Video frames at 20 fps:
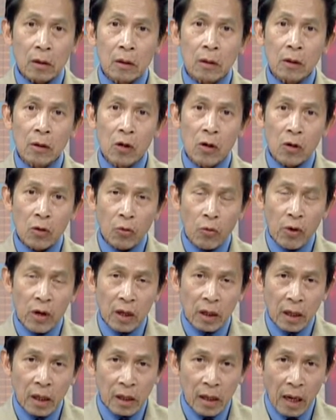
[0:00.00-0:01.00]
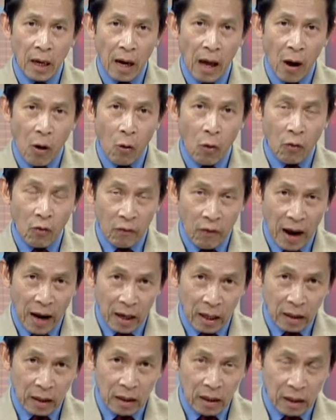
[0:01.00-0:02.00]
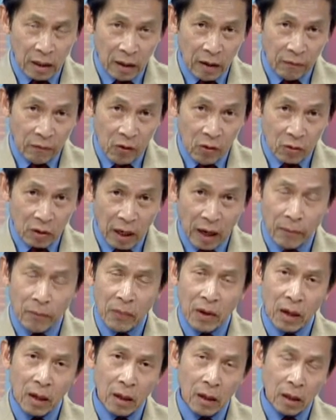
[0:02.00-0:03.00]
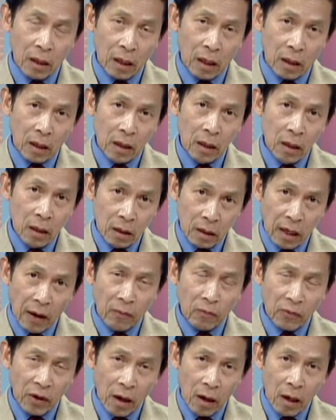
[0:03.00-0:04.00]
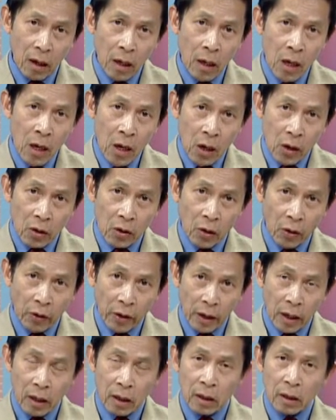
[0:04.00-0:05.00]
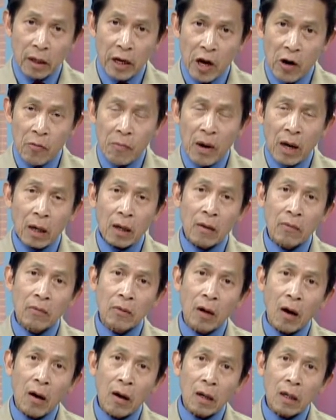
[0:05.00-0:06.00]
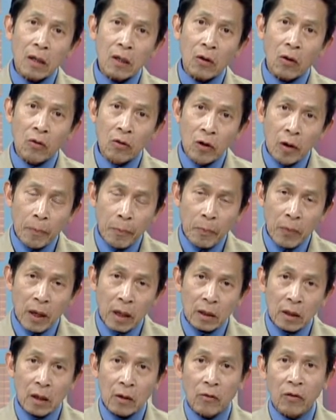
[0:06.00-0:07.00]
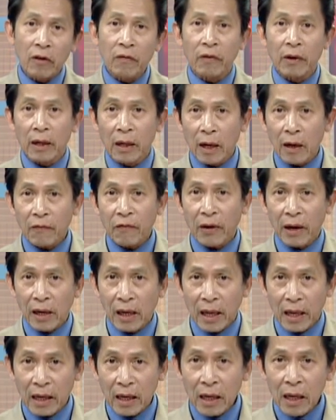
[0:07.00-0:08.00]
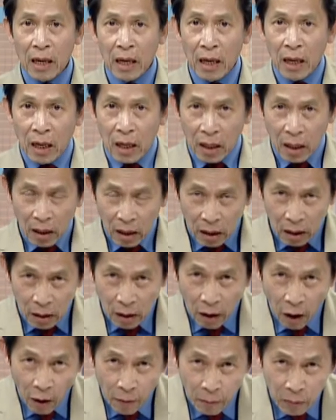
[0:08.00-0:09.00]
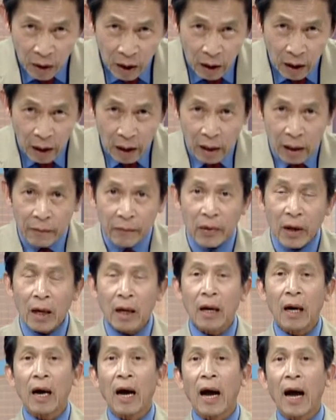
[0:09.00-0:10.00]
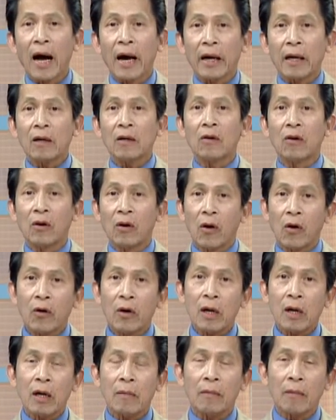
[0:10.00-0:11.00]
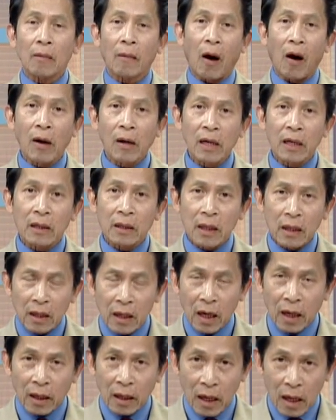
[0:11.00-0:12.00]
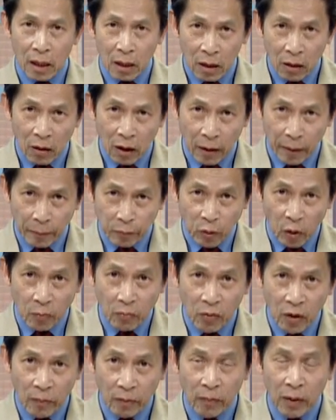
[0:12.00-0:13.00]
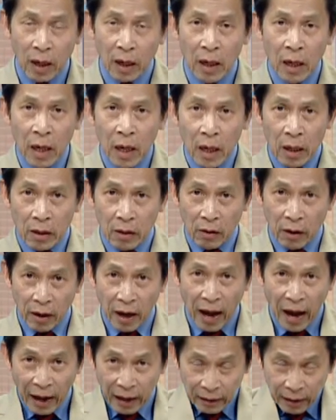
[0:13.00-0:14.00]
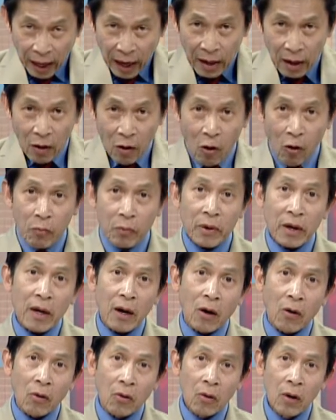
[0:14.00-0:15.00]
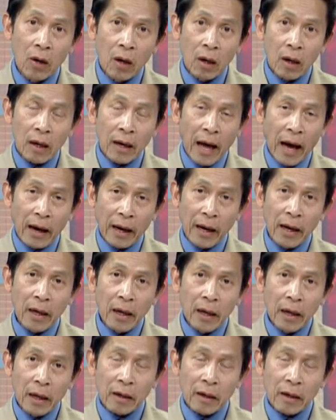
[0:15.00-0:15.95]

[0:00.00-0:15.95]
đưa nguyên cái đầu và cái là vô tâm á, à, trong đó rồi á, nếu mà không có cái chỗ núp á, thì quý vị á, phải lấy khom người lắm à, hai cái đồ gối á, bỏ lên trên ngực á, ngoài làm chùm mâm um á, rồi hai tay ôm cái đầu lại á,